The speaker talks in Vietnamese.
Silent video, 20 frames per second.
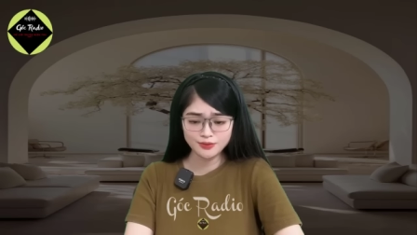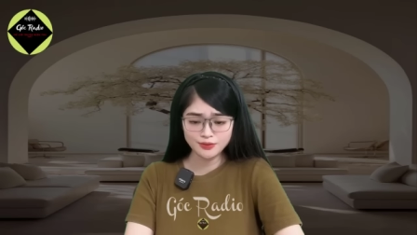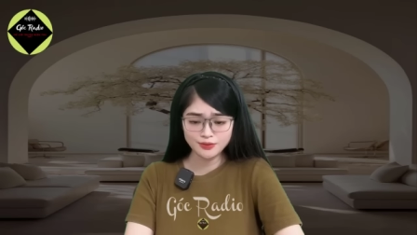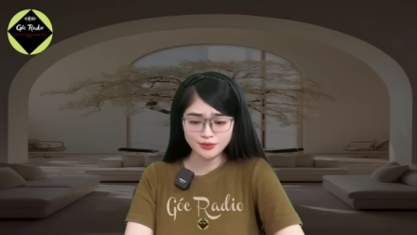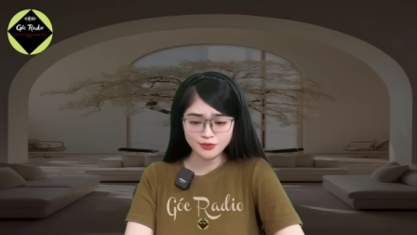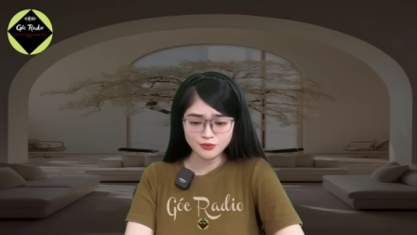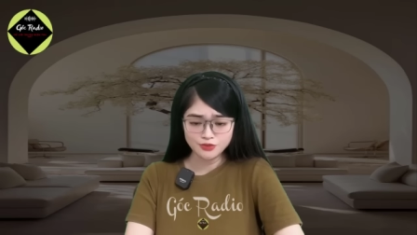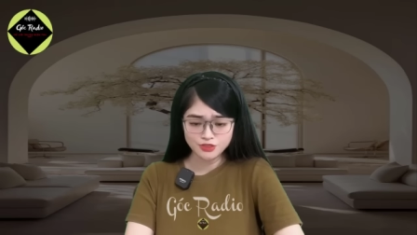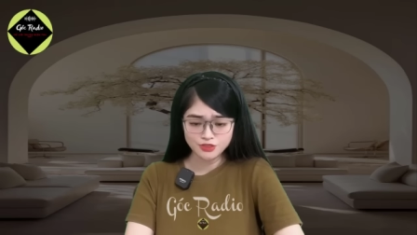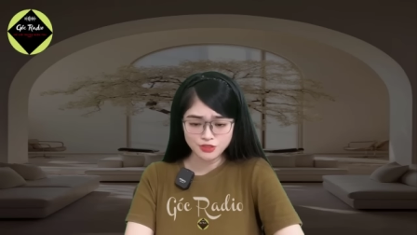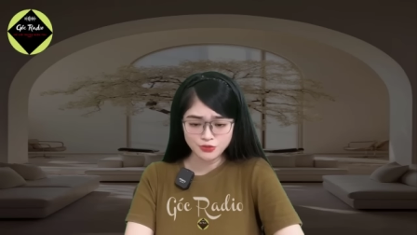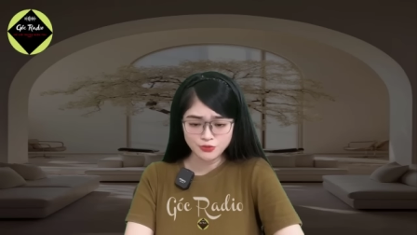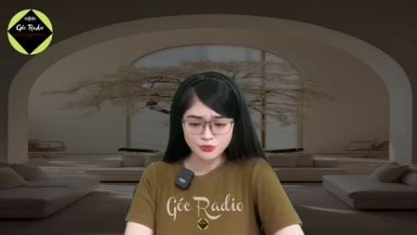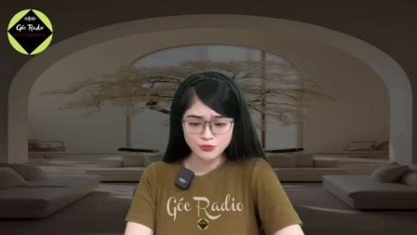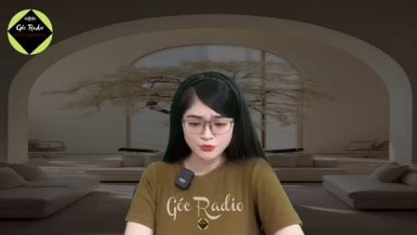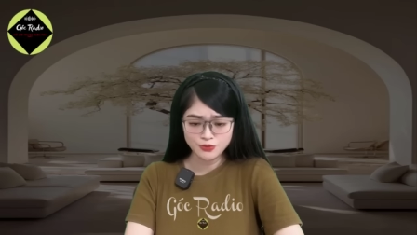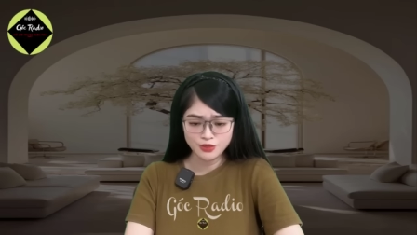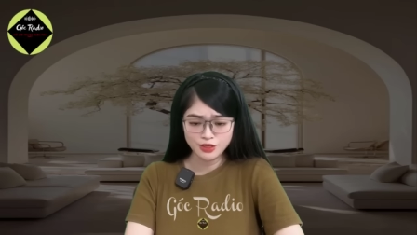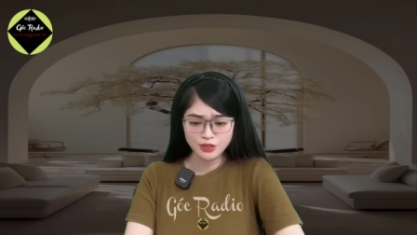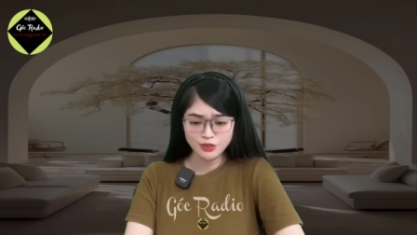Cậu
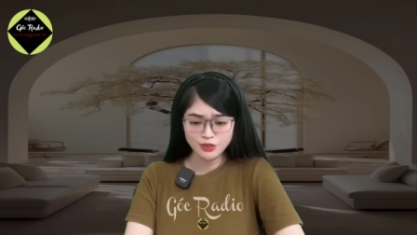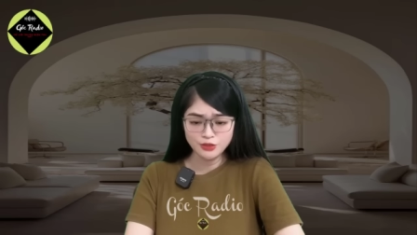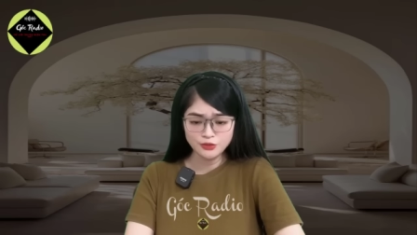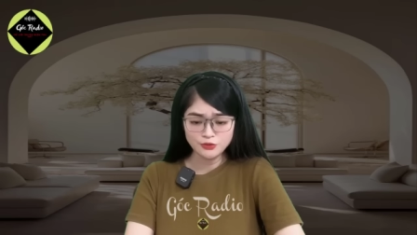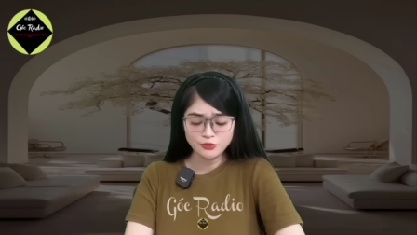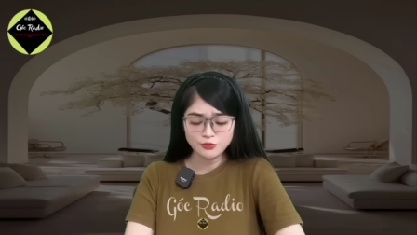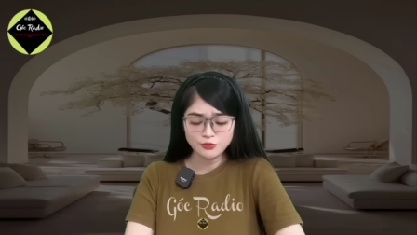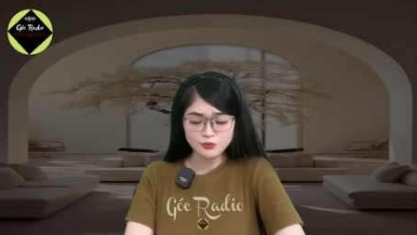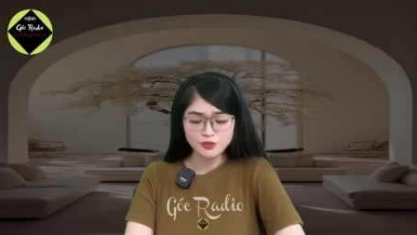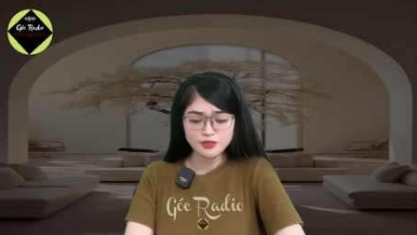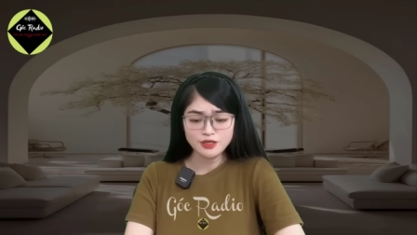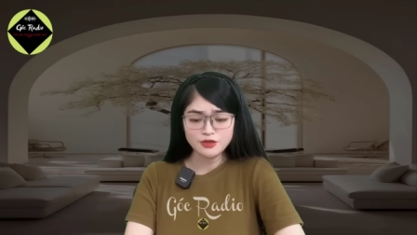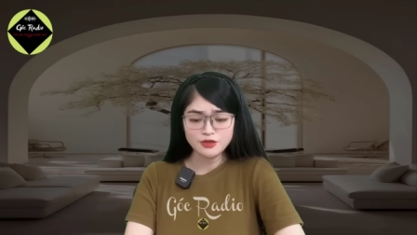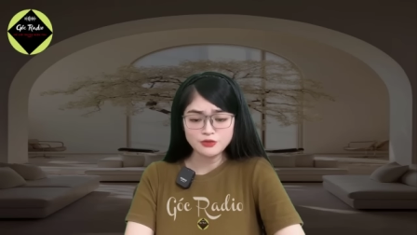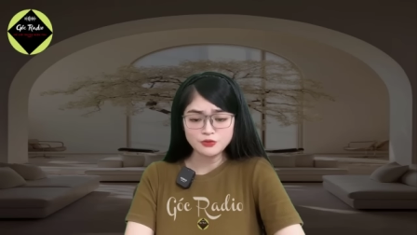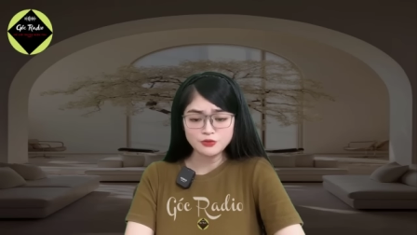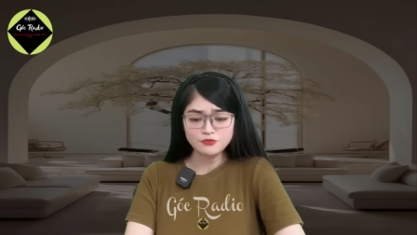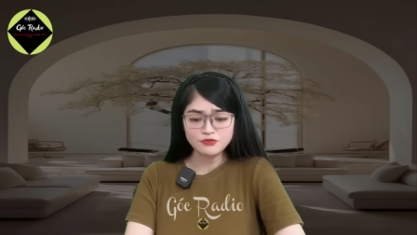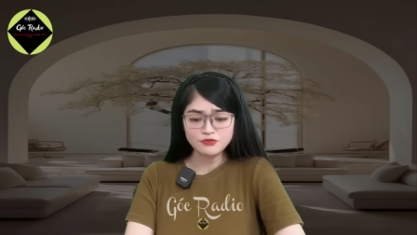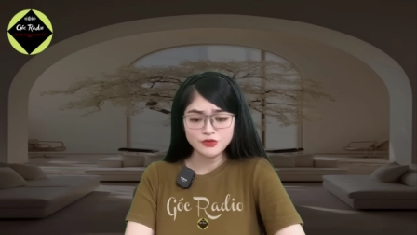Châu cũng có thể
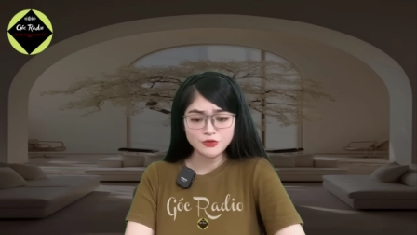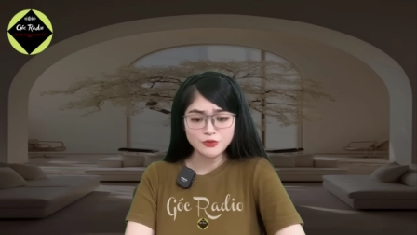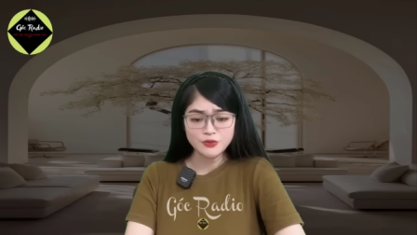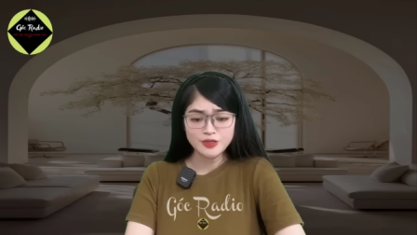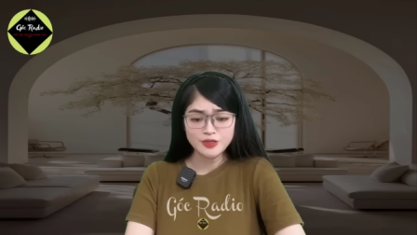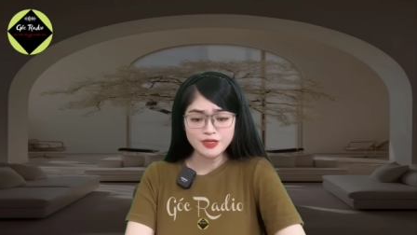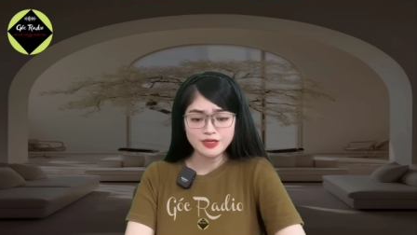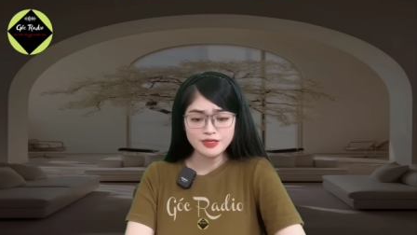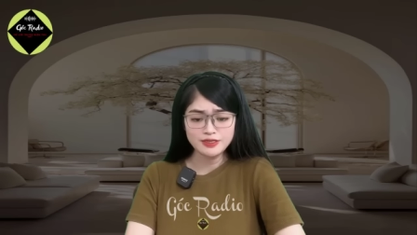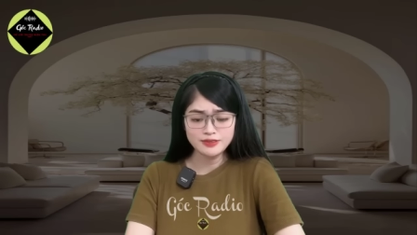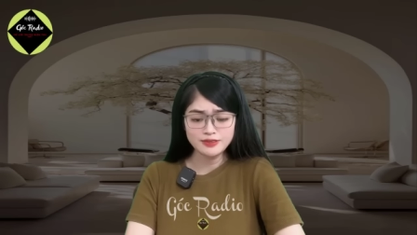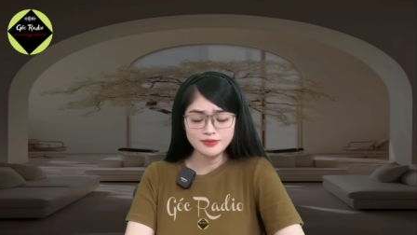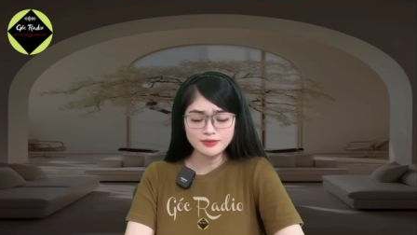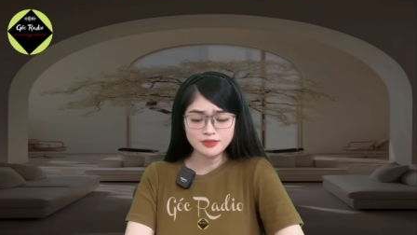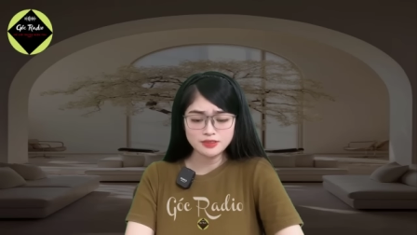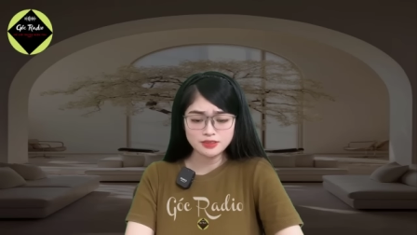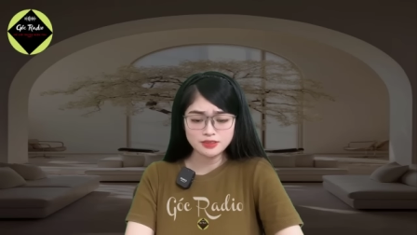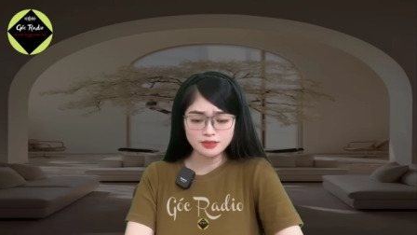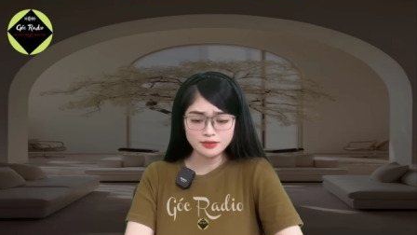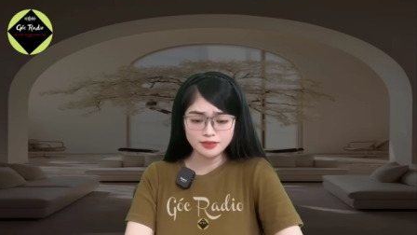cùng với cô ấy
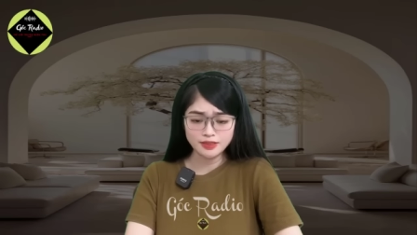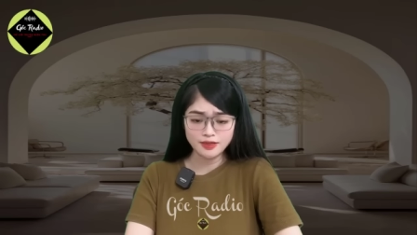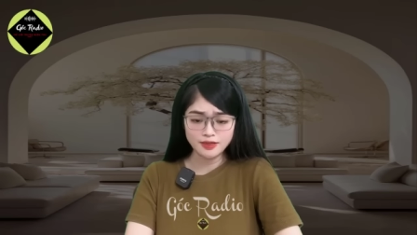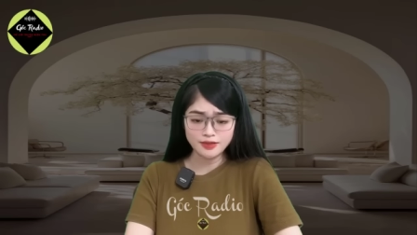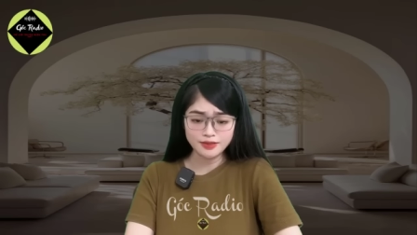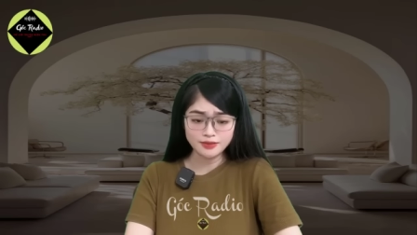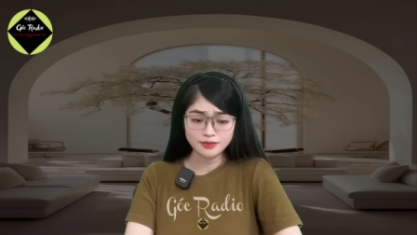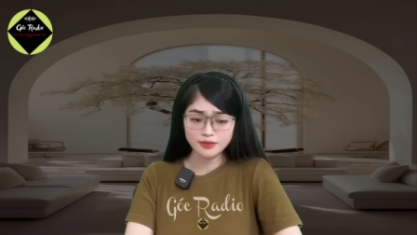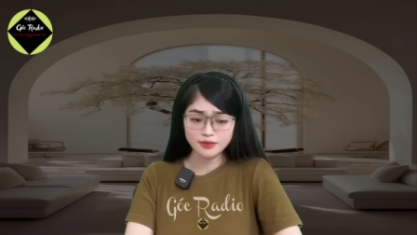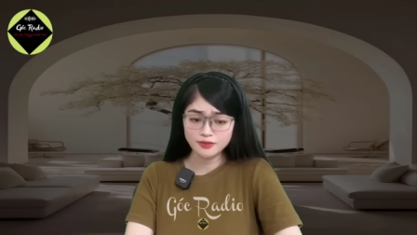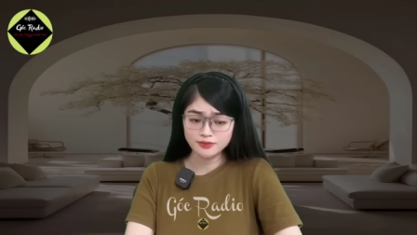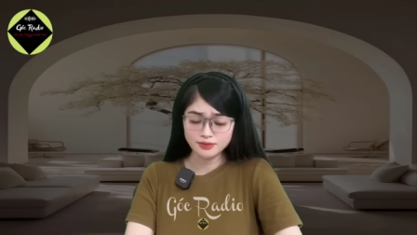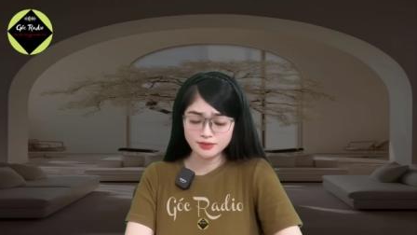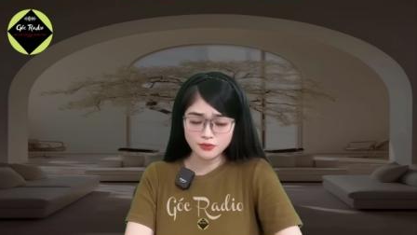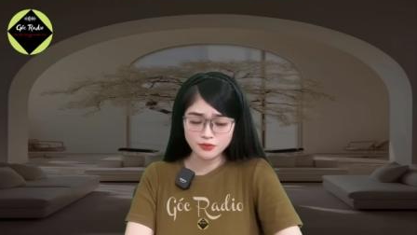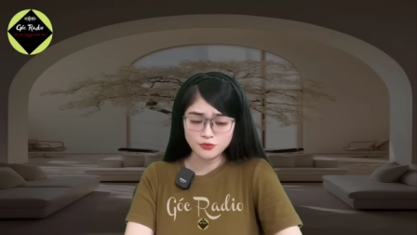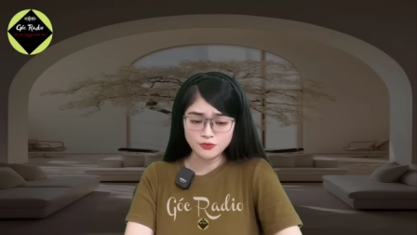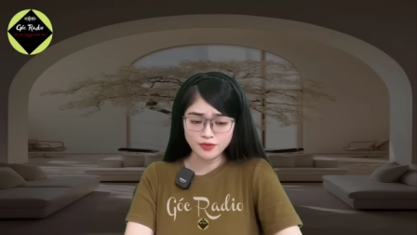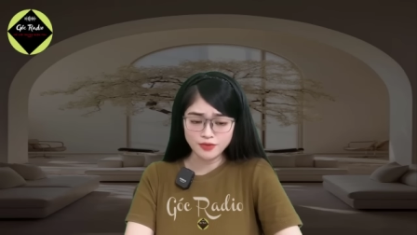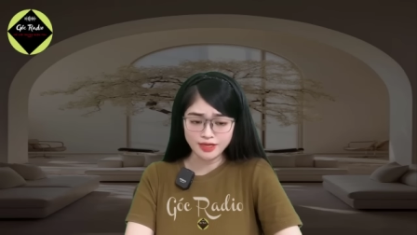rời khỏi con
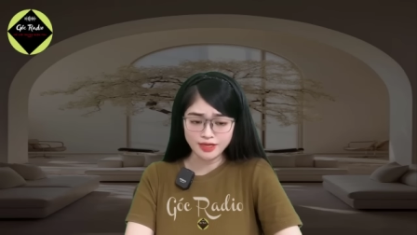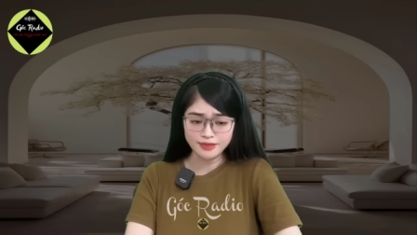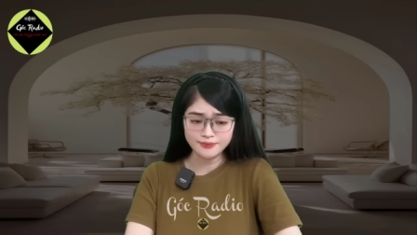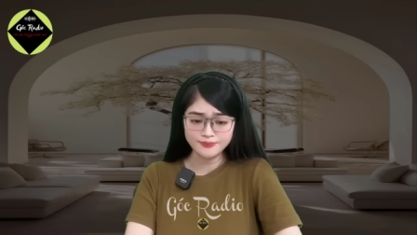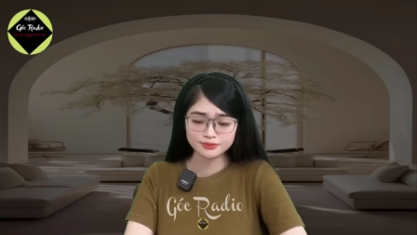tàu này.